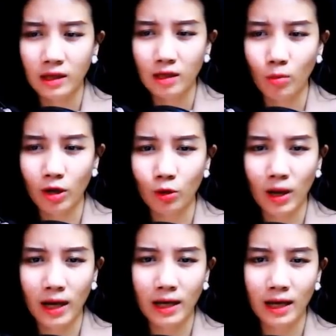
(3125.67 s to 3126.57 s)
Nhưng mà đâu
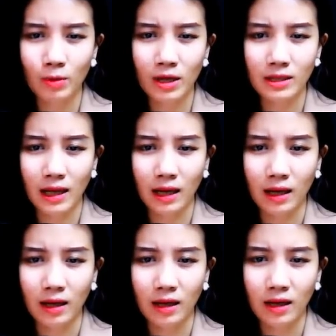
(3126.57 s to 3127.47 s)
ai hay biết rằng
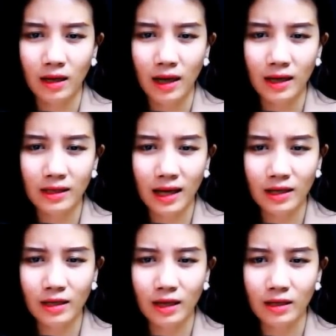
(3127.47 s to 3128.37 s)
Anh ta
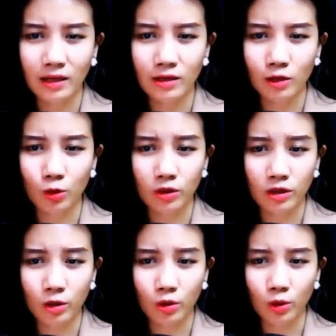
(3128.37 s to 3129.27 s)
khi nhìn thấy được nụ
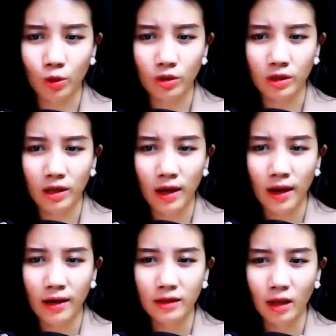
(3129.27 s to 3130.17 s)
cười của tôi
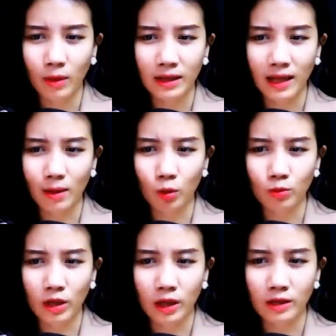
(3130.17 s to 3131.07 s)
Tim anh ta
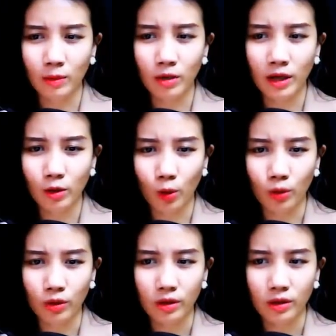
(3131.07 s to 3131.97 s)
bỗng nhìn đập liên
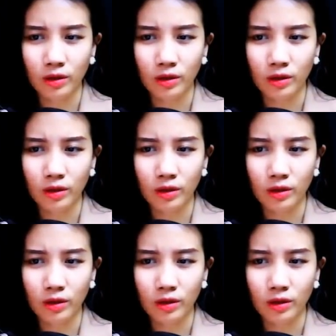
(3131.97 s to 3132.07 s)
hồi